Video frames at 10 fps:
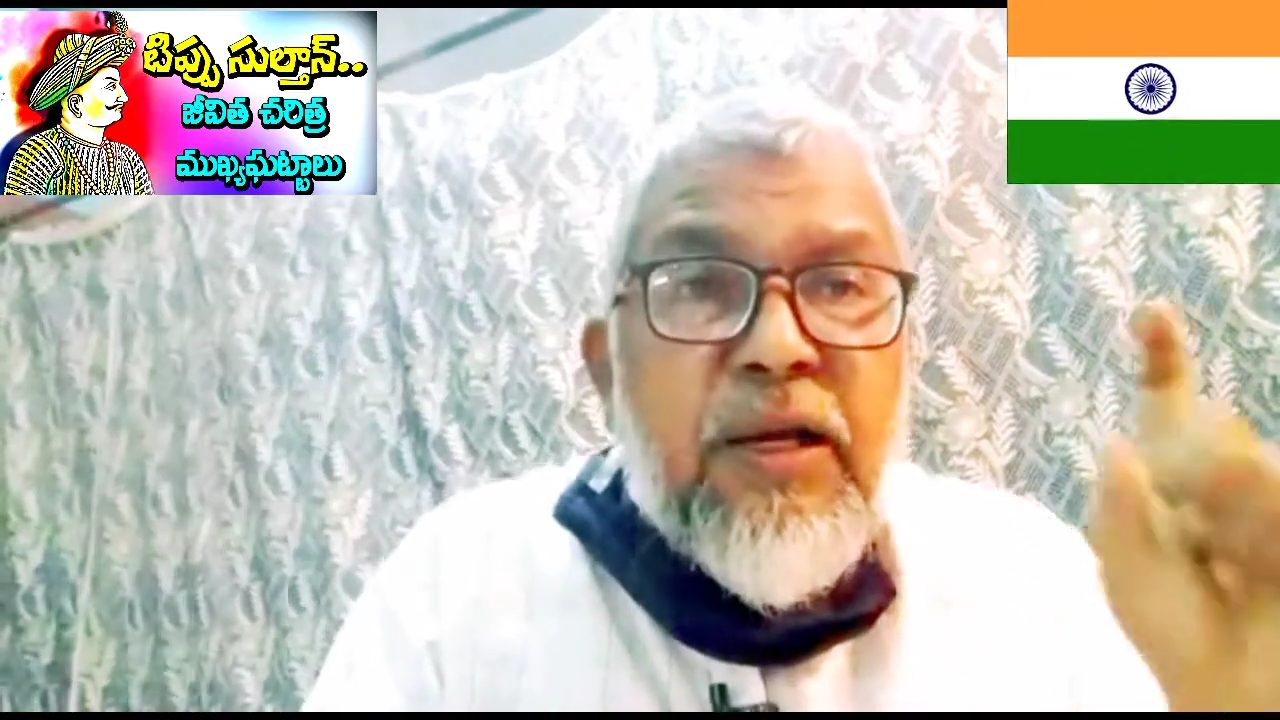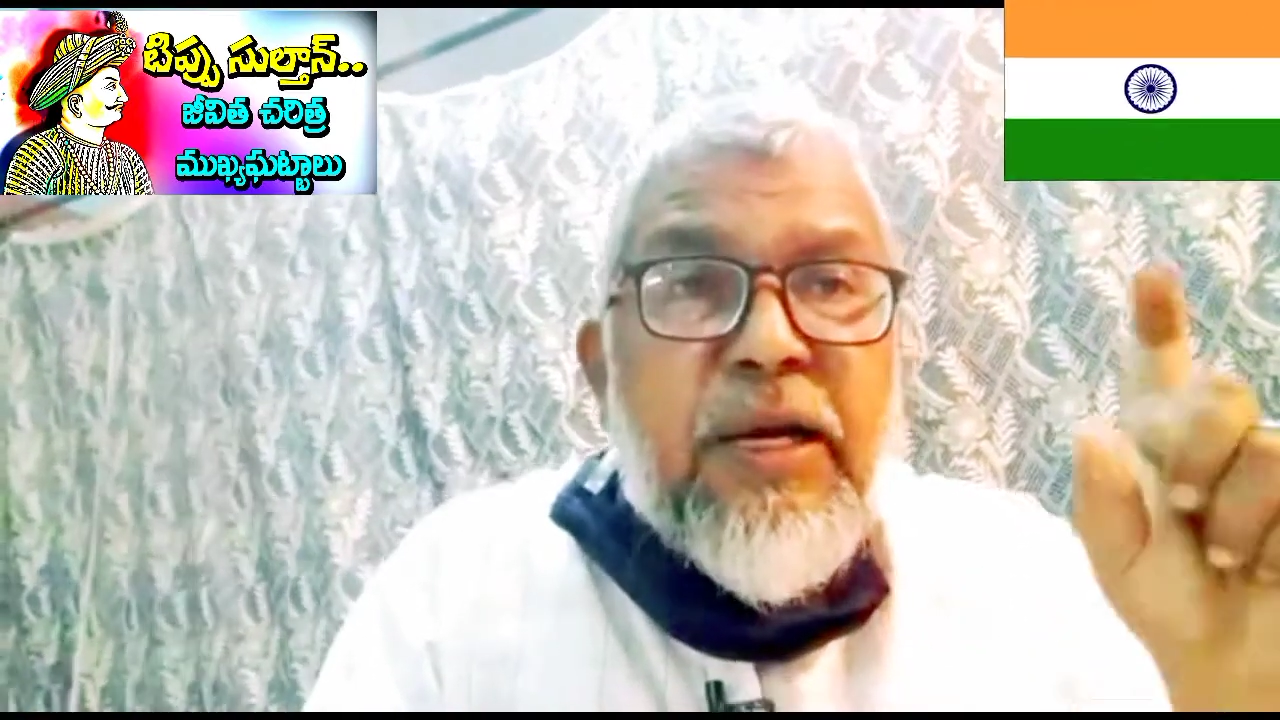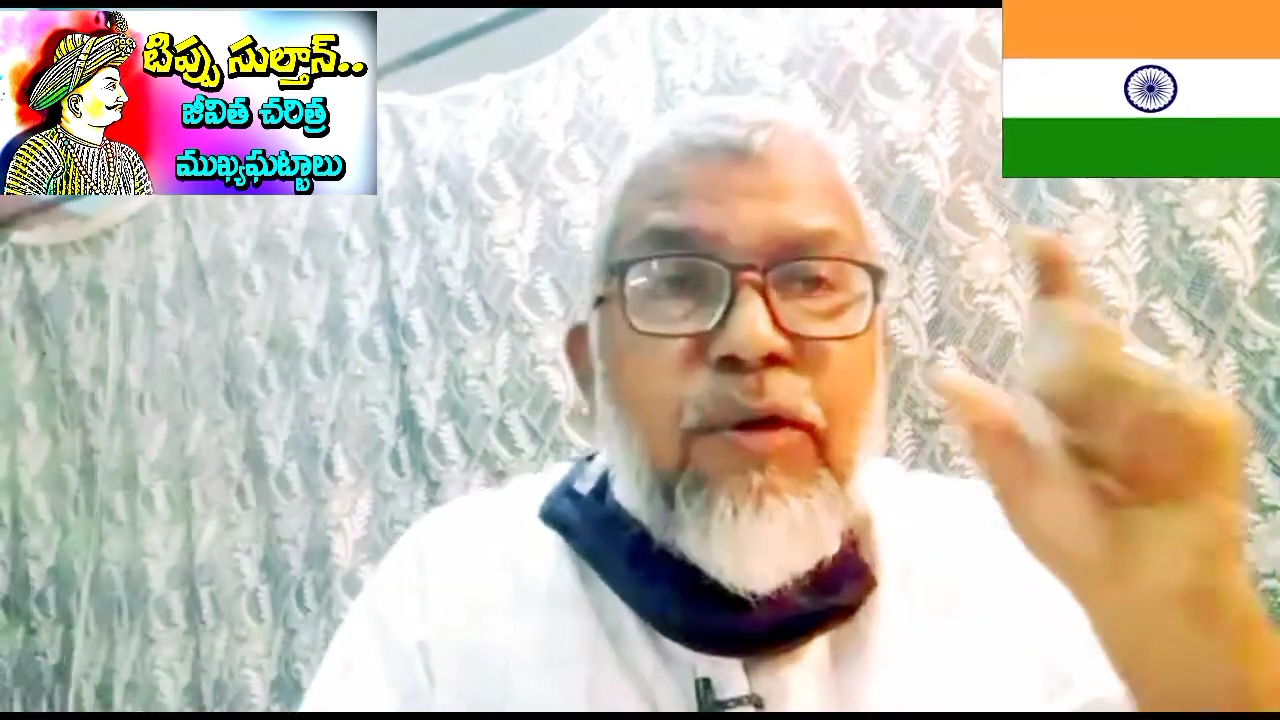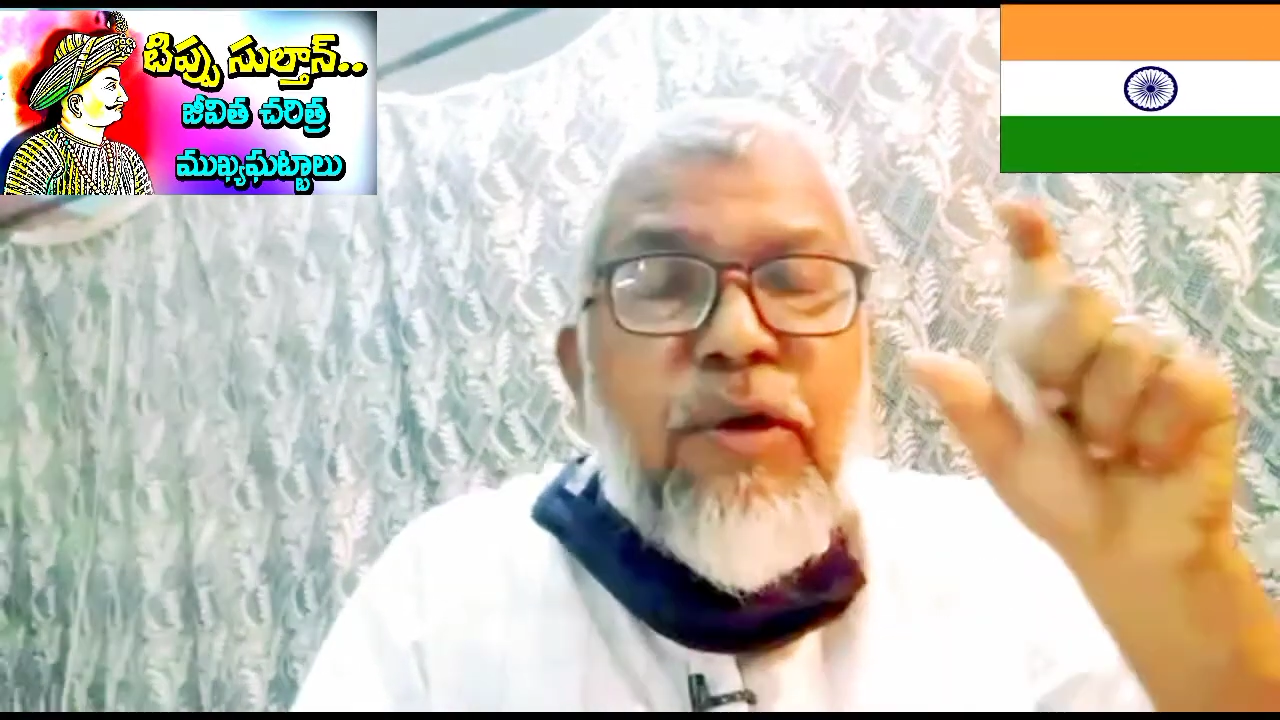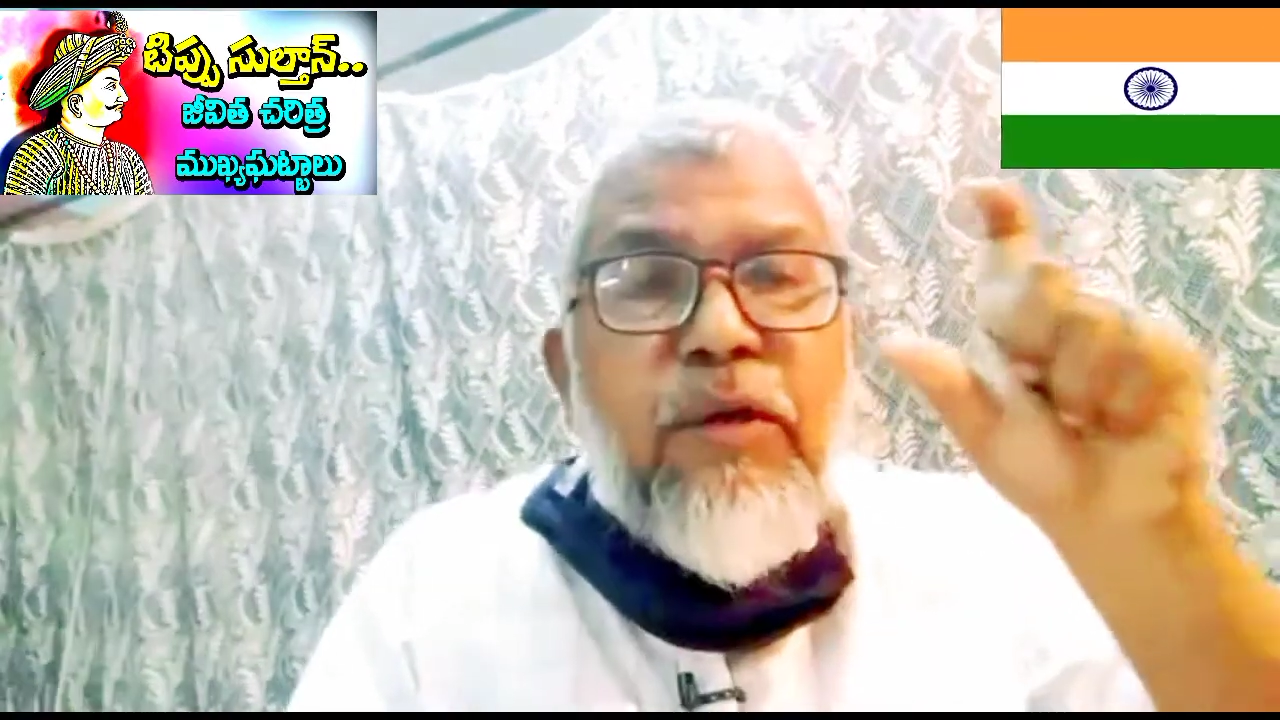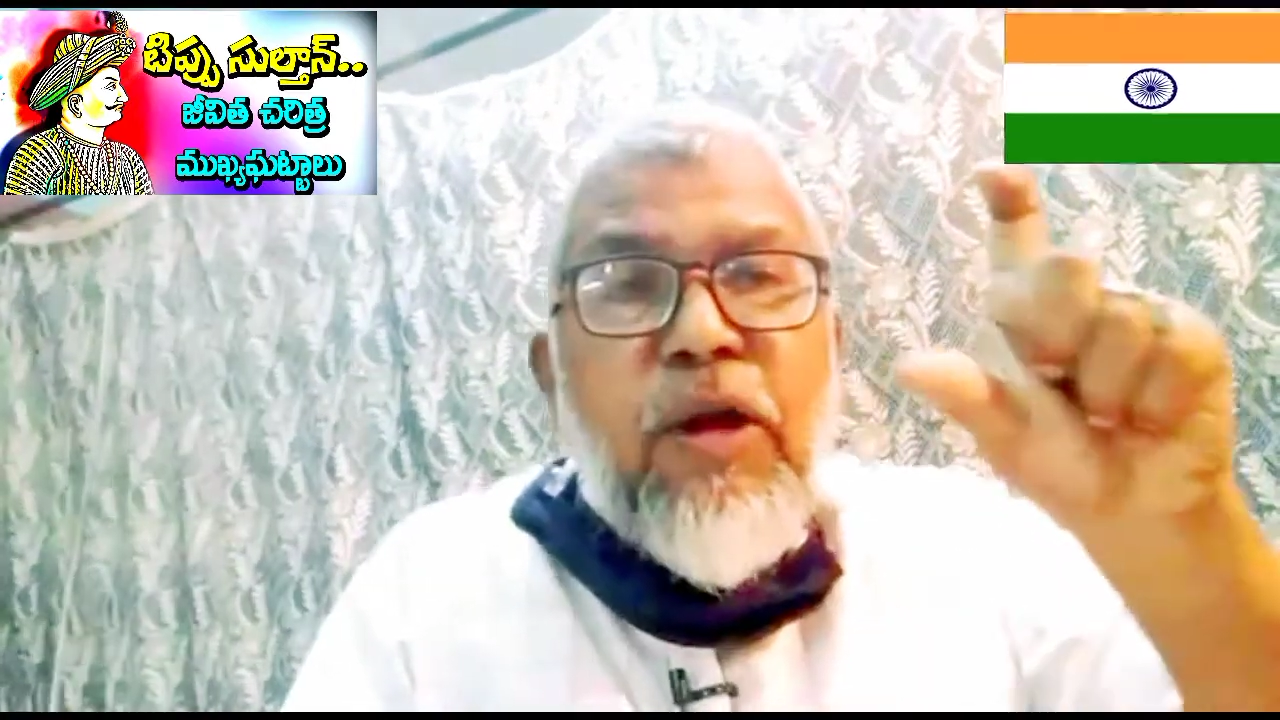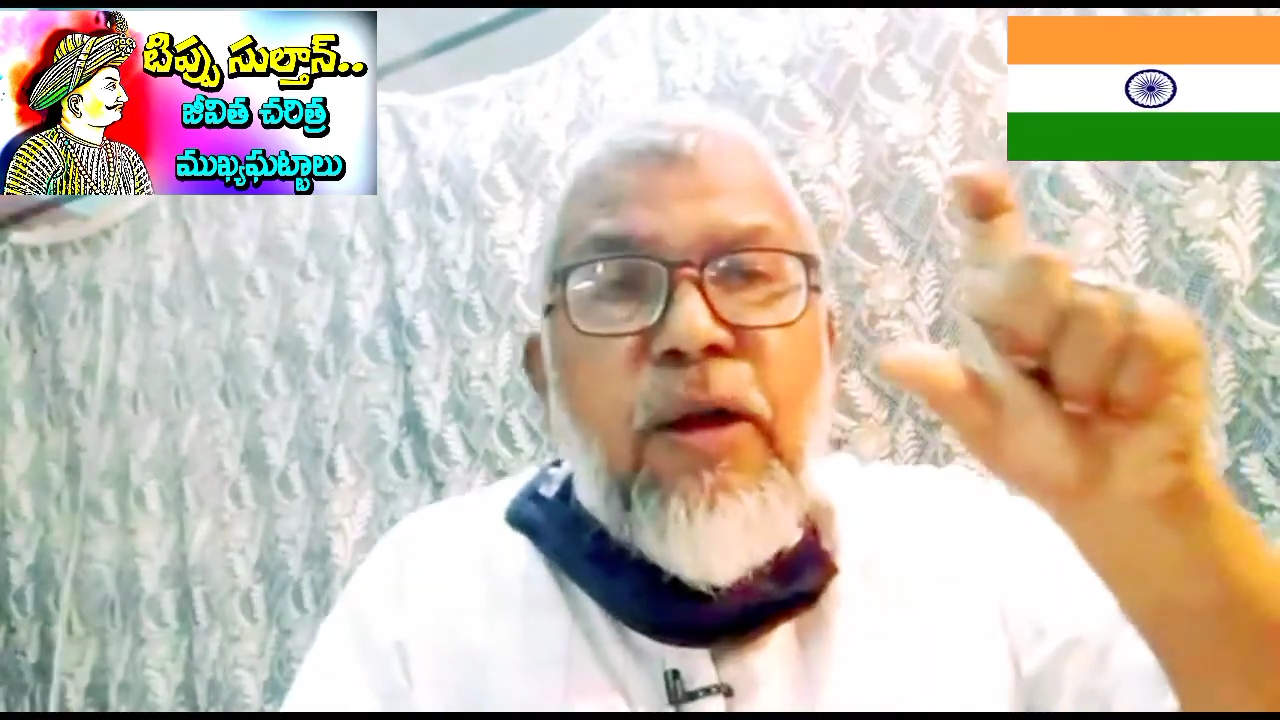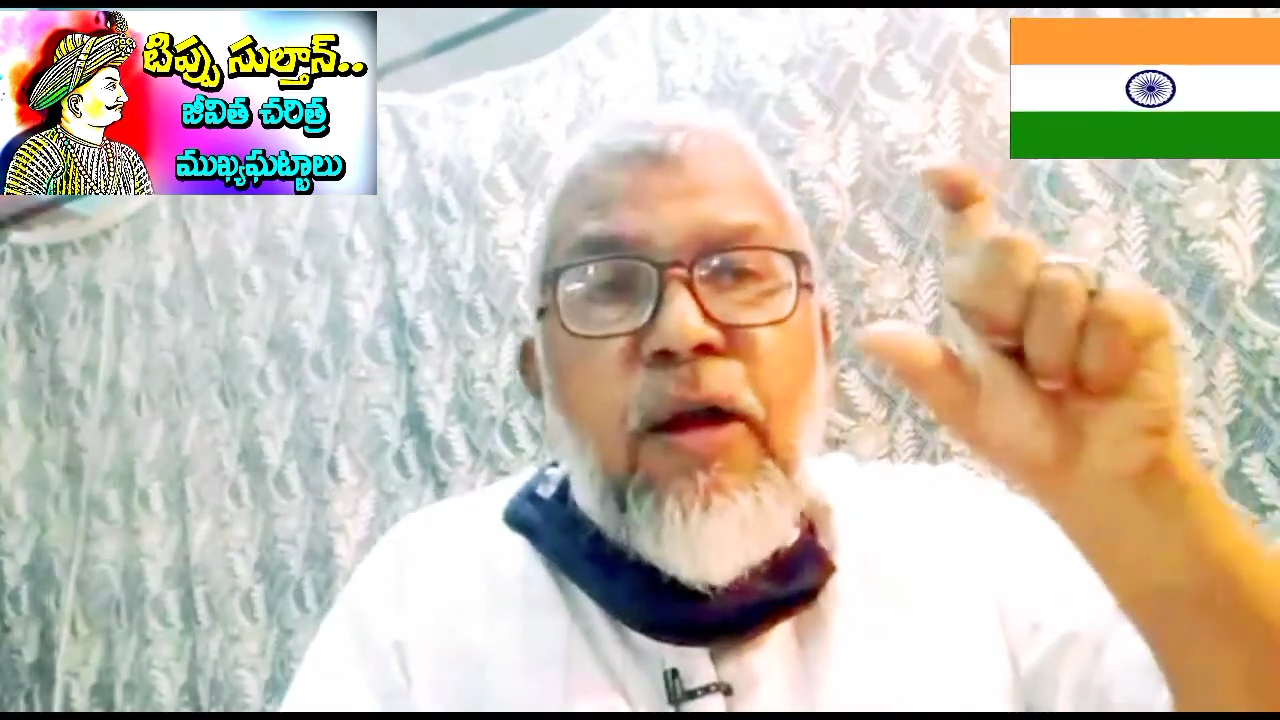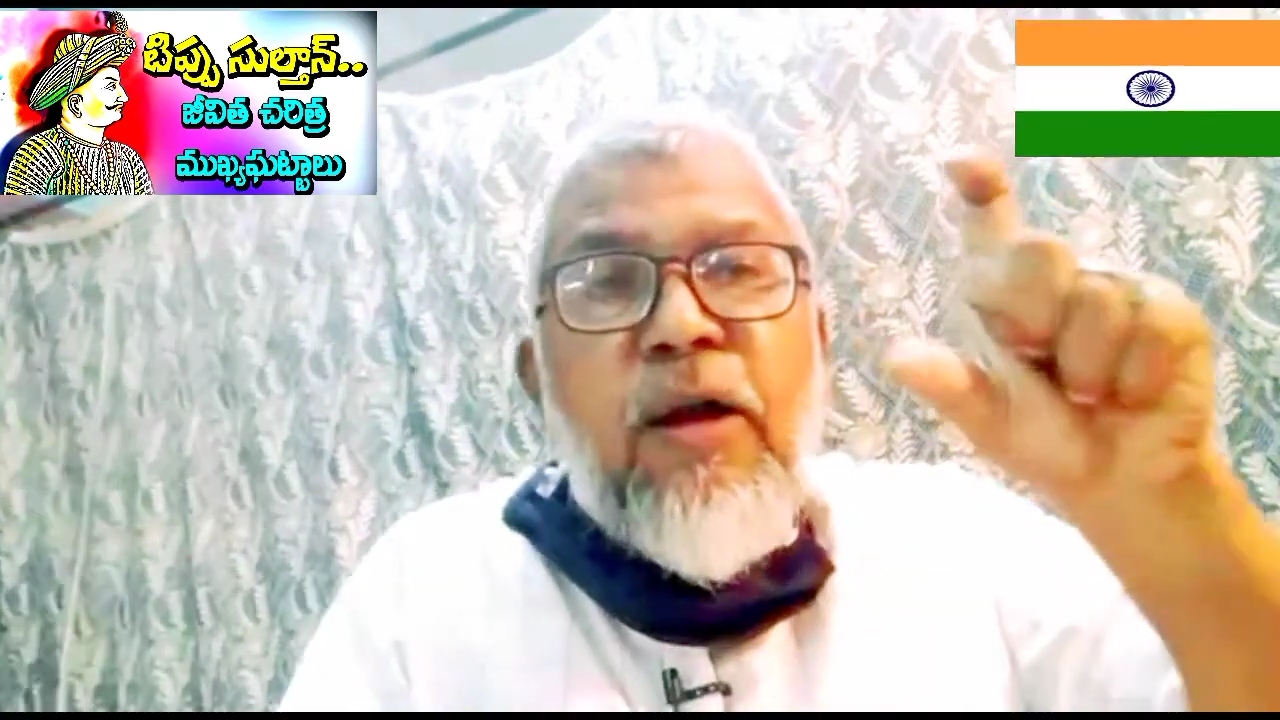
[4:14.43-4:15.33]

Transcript: అనేటువంటి ఒక